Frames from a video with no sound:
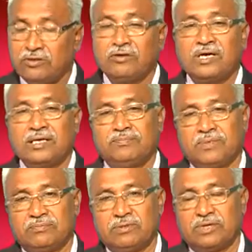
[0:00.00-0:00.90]
ఈ లోకాన్ని
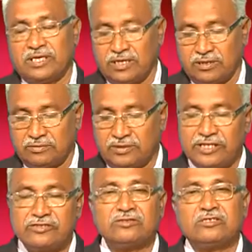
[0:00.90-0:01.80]
పంపబడ్డాడు
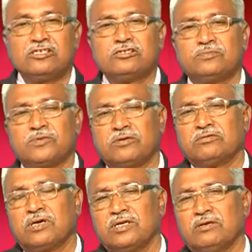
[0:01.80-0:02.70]
యేసుక్రీస్తు
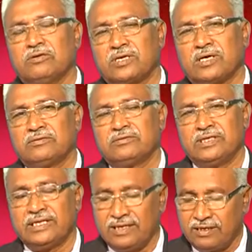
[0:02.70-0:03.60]
ప్రభువారి లోకం
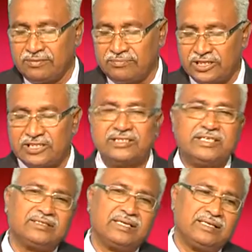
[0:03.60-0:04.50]
ఏ మిష
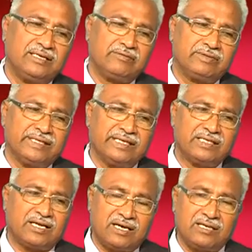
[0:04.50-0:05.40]
చేత లేకుంటే ఏ
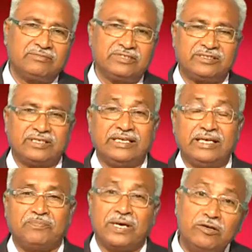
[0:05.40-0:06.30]
కారణం చేత
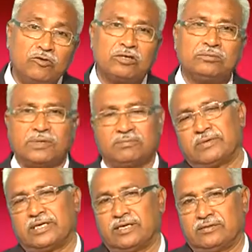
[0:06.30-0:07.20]
ఏ పని కొరకు
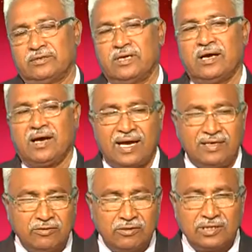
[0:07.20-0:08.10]
పంపబడ్డాడు
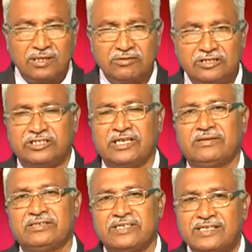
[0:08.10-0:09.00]
ఆయన లోకానికి వచ్చి చే
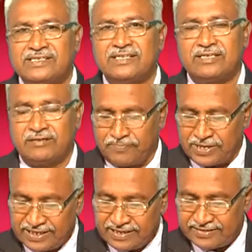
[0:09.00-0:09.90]
చేసేటువంటి
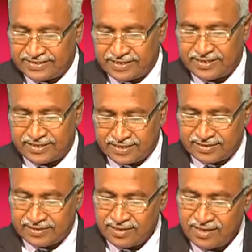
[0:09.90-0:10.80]
పని ఏమిటి అని అంటే
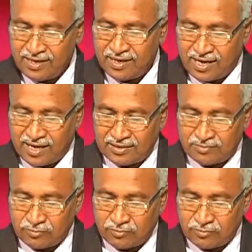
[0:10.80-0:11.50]
ఆయన